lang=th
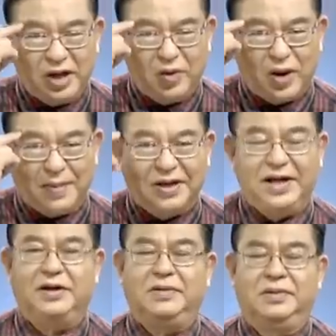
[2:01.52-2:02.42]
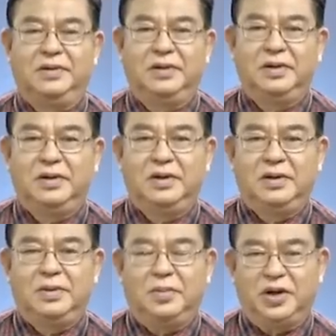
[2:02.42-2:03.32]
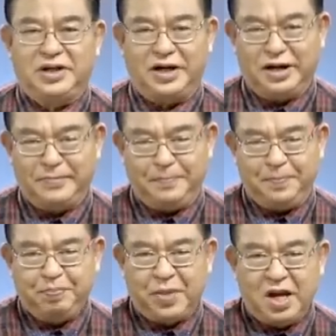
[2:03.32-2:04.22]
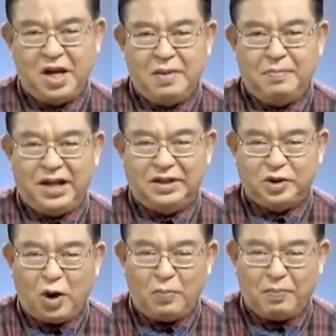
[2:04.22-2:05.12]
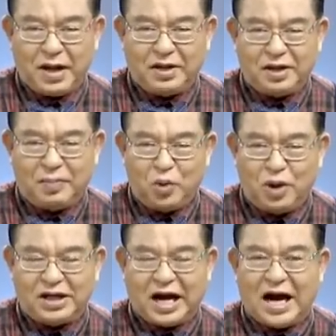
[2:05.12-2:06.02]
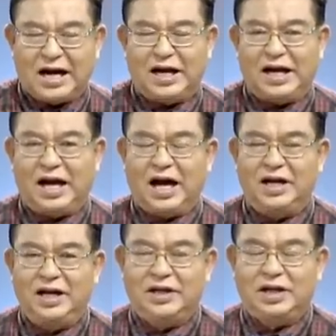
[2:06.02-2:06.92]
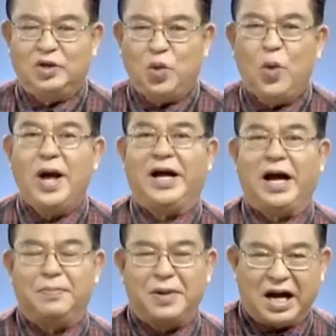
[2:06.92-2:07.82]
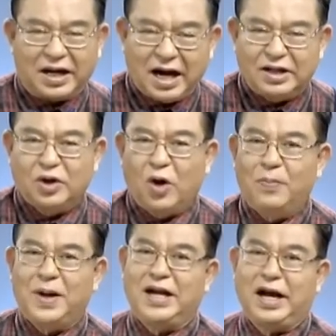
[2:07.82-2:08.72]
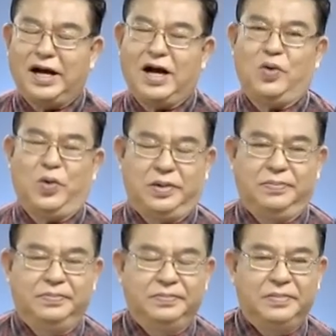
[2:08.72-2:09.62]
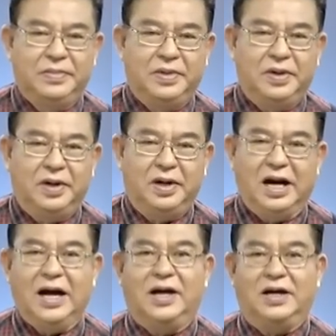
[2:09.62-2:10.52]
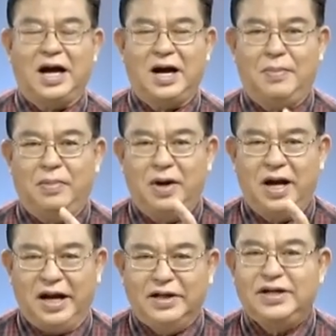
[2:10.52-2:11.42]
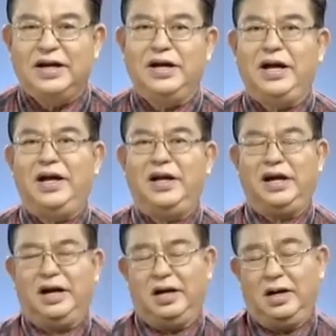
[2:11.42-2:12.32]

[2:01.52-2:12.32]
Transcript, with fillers: องความคิด เพราะฉะนั้นมันต้องเป็นกระบวนการในการที่จะช่วยกันผลักดันต่อไปในอนาคต และถ้าเห็นเช่นนี้เนี่ย